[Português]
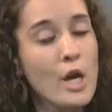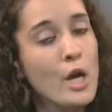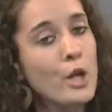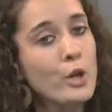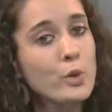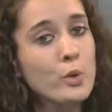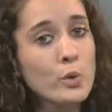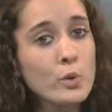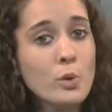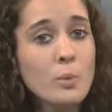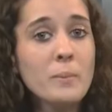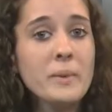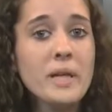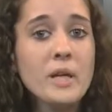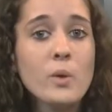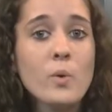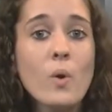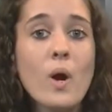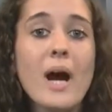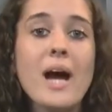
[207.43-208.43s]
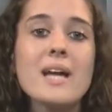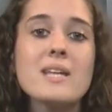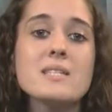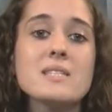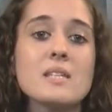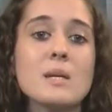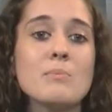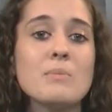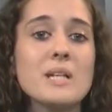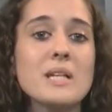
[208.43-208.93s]
No domingo, a
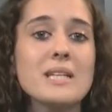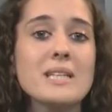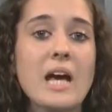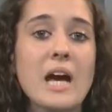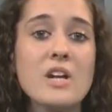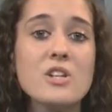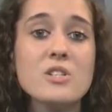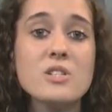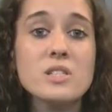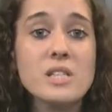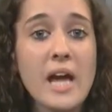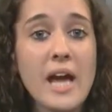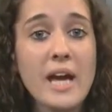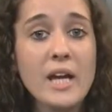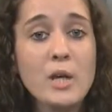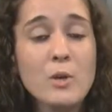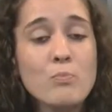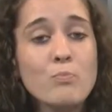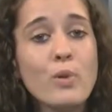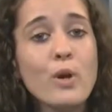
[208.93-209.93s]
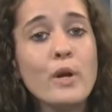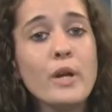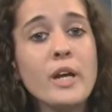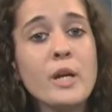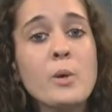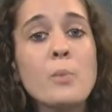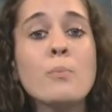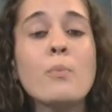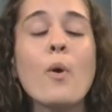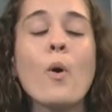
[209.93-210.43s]
instabilidade segue, porém
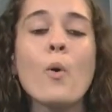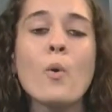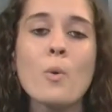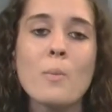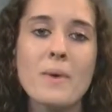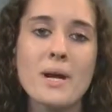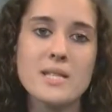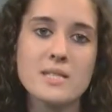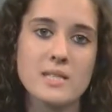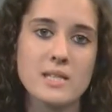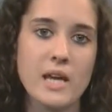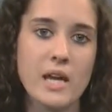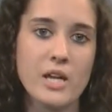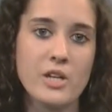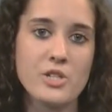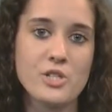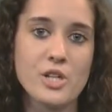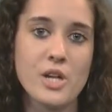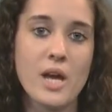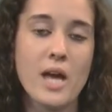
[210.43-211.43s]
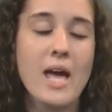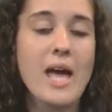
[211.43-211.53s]
um pouco mais quente.